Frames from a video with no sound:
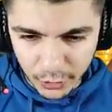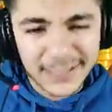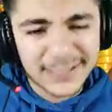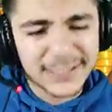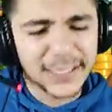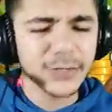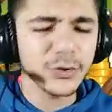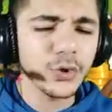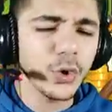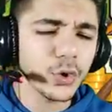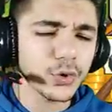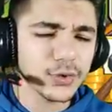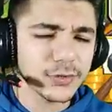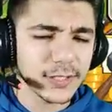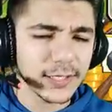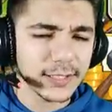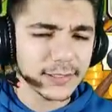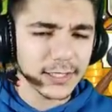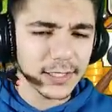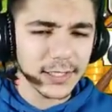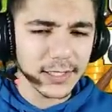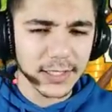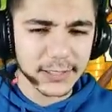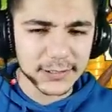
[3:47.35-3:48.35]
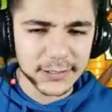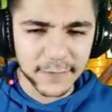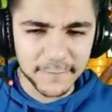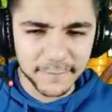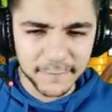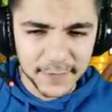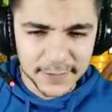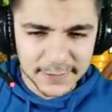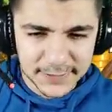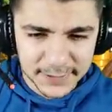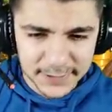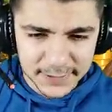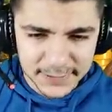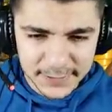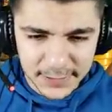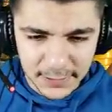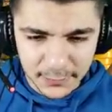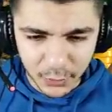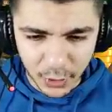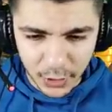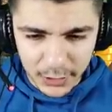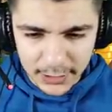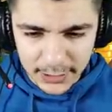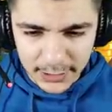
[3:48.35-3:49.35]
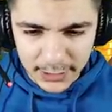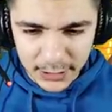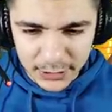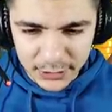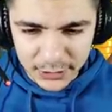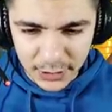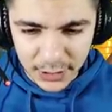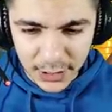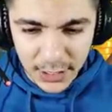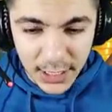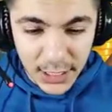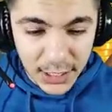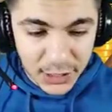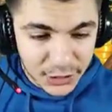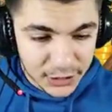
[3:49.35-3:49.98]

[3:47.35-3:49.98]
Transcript: Zaten 4 saat Allah'tan fazla istemiyor arkadaşlar.